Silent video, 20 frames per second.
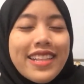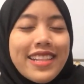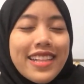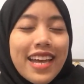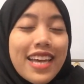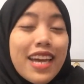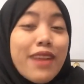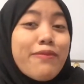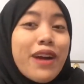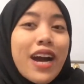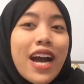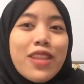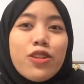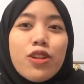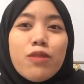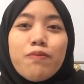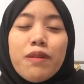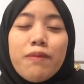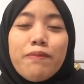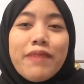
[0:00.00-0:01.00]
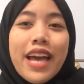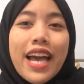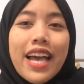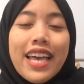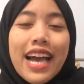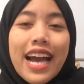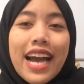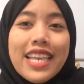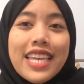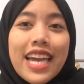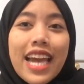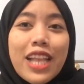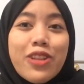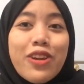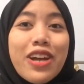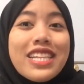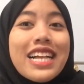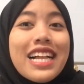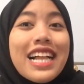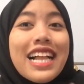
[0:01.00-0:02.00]
Nah, yang mengatur pembiayaannya itu
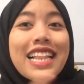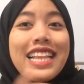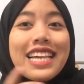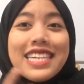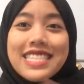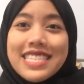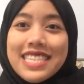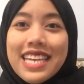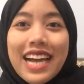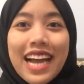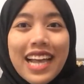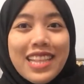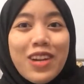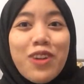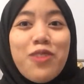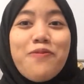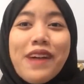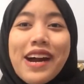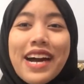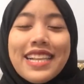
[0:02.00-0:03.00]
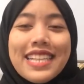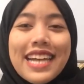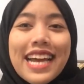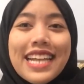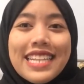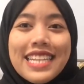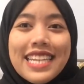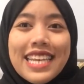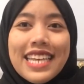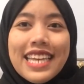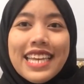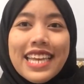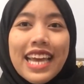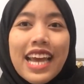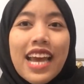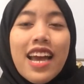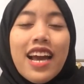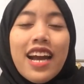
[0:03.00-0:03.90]
adalah leasing atau bank tadi.